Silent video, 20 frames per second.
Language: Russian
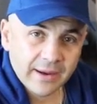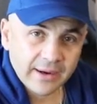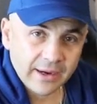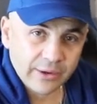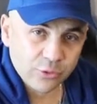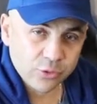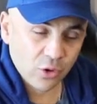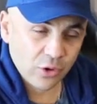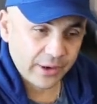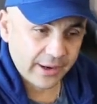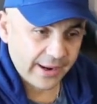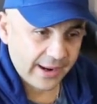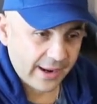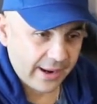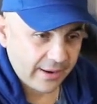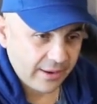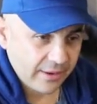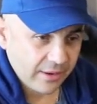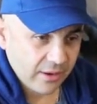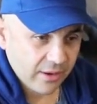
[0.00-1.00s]

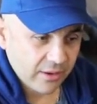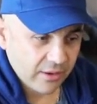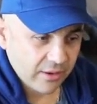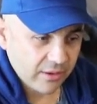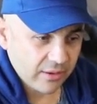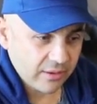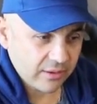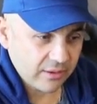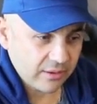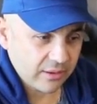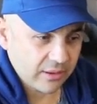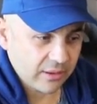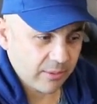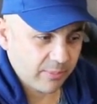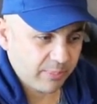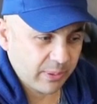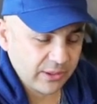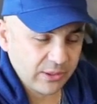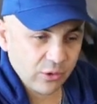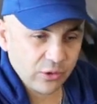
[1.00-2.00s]
которые э,
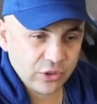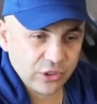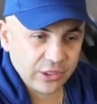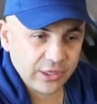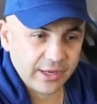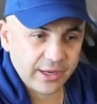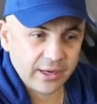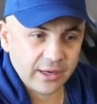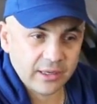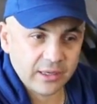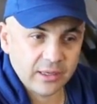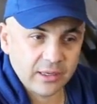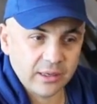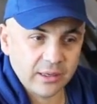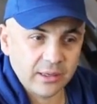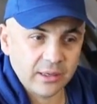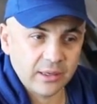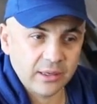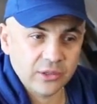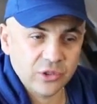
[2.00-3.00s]
подключены к
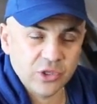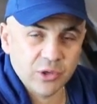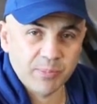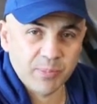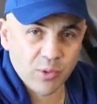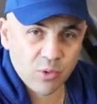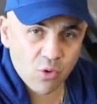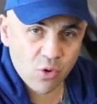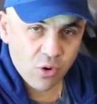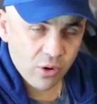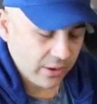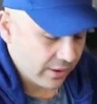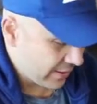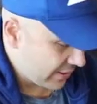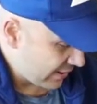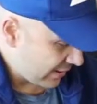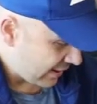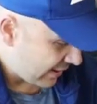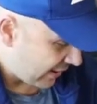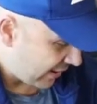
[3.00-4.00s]
э, ЧПУ
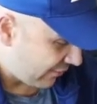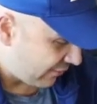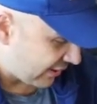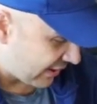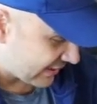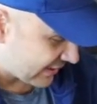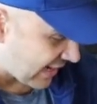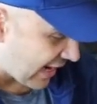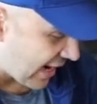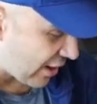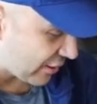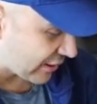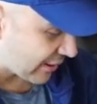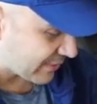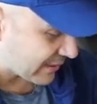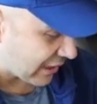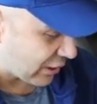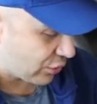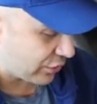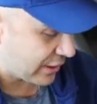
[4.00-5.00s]
и вырезают
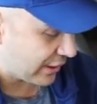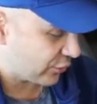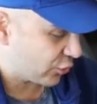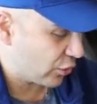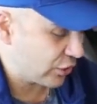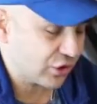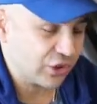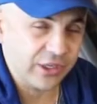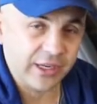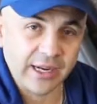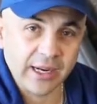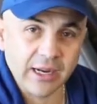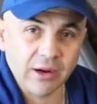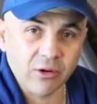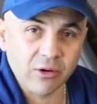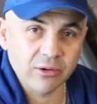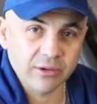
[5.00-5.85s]
абсолютно точные